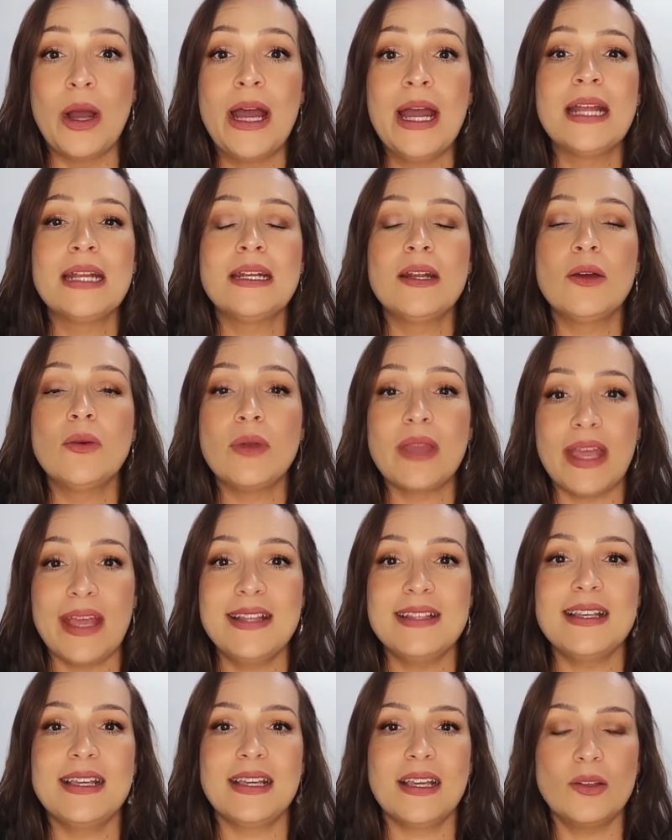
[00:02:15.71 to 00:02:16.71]
Não quer
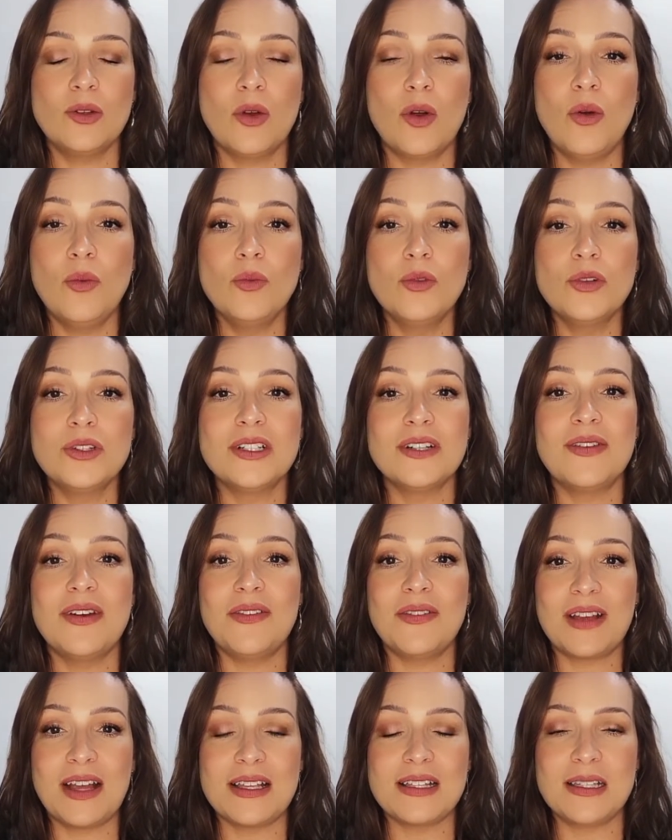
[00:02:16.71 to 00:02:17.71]
dizer que a tua kombucha vai
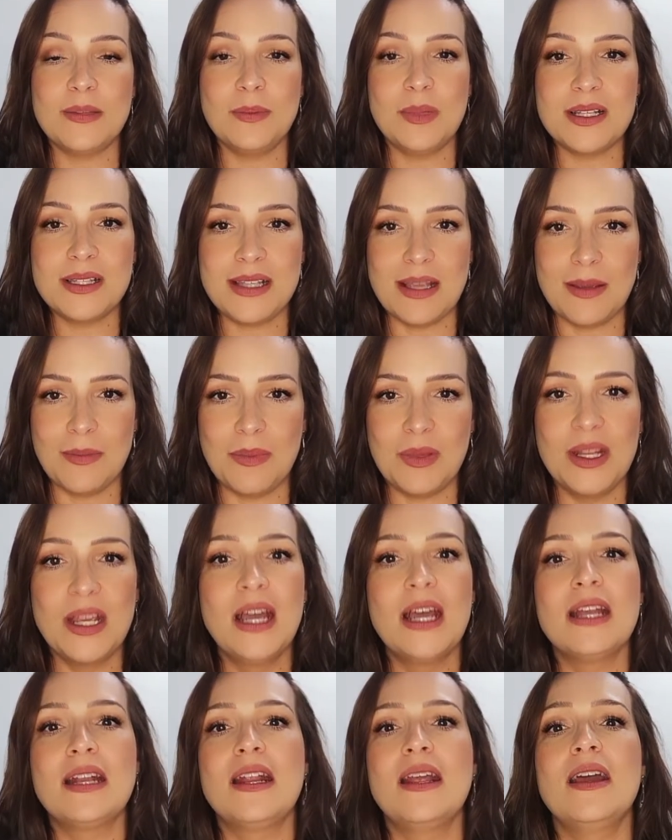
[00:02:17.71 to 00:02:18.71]
ficar assim para sempre,
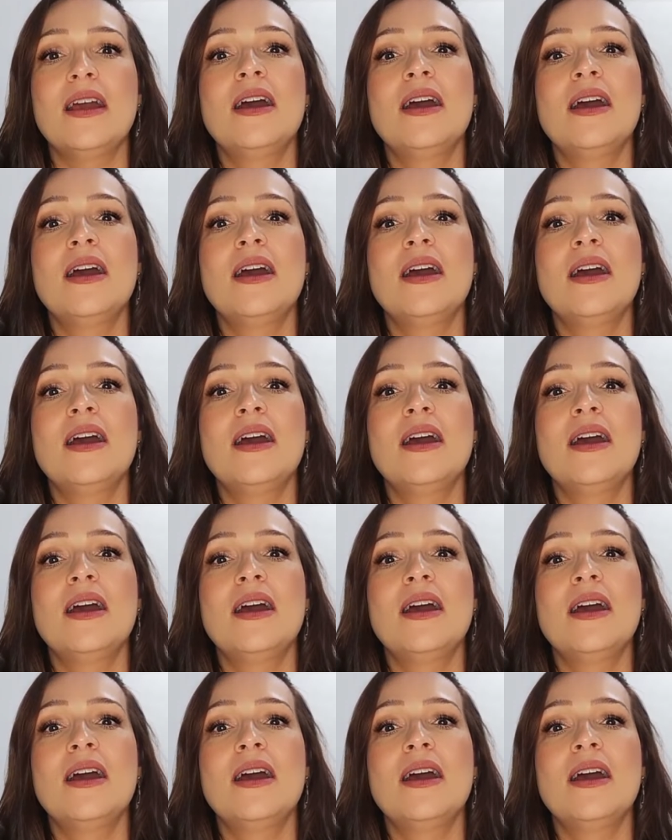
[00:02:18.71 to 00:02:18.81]
né?